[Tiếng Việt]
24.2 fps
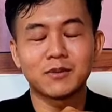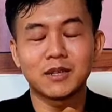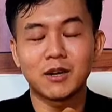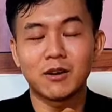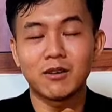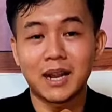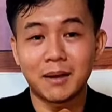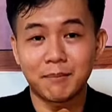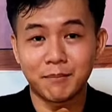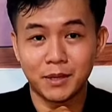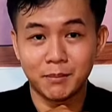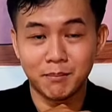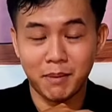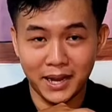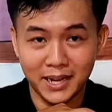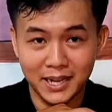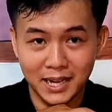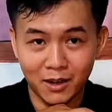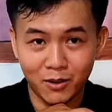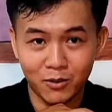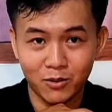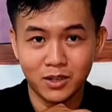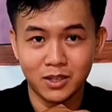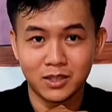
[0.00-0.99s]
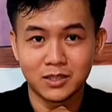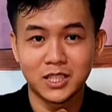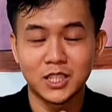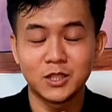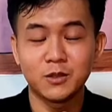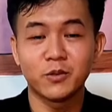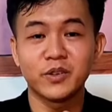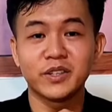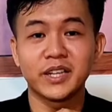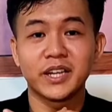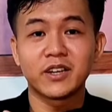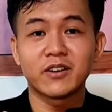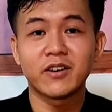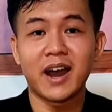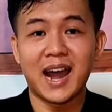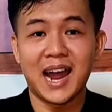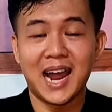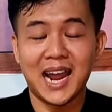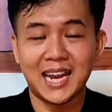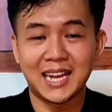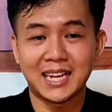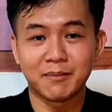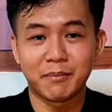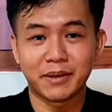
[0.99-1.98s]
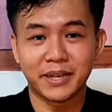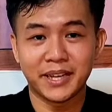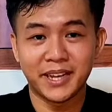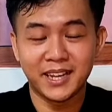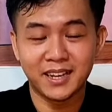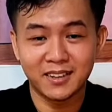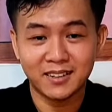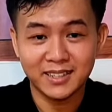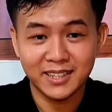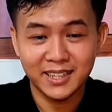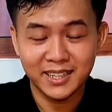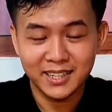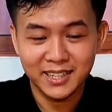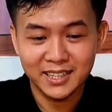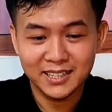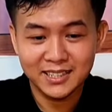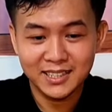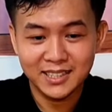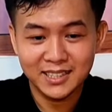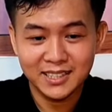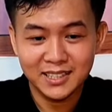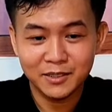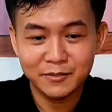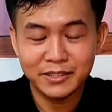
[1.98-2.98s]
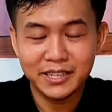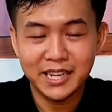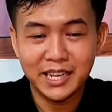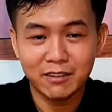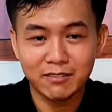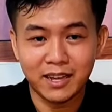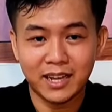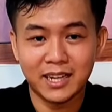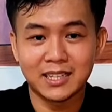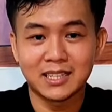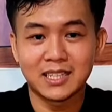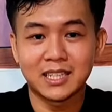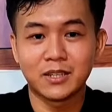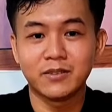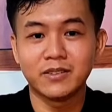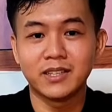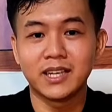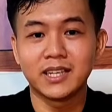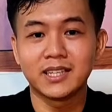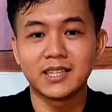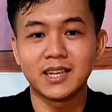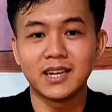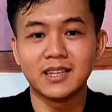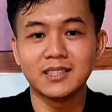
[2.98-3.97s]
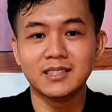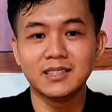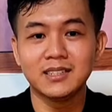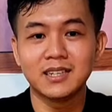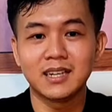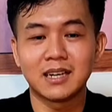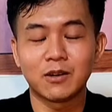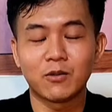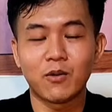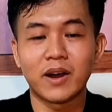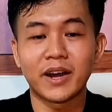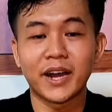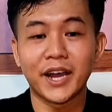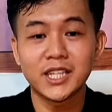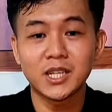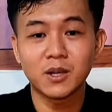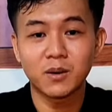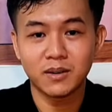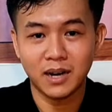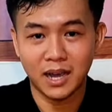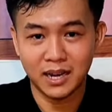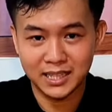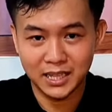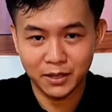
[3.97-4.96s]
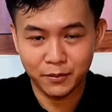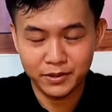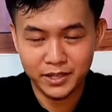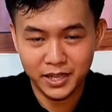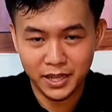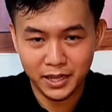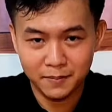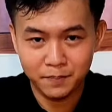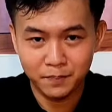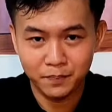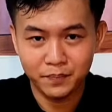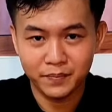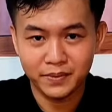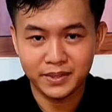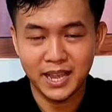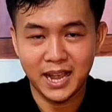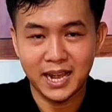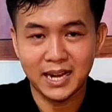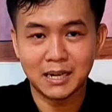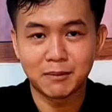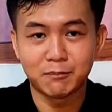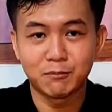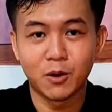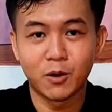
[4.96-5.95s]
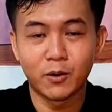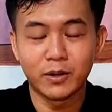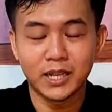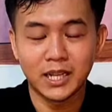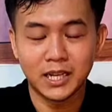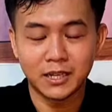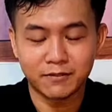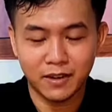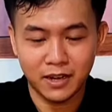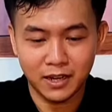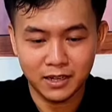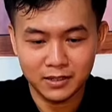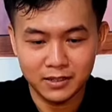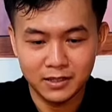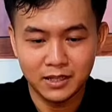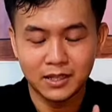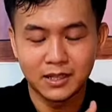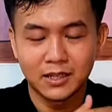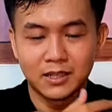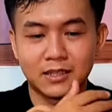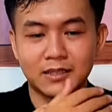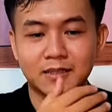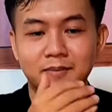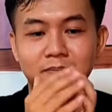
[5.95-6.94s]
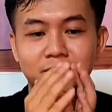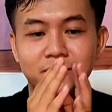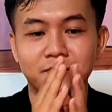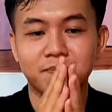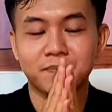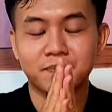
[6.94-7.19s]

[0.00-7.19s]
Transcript: với quốc hành cũng đâu có làm gì bậy đâu nếu quý vị có ai mà nghe được cái cái cái cái video này thì quý vị nhớ là quan hệ chốt thành hành nha quý vị dạ nam mô với đà phật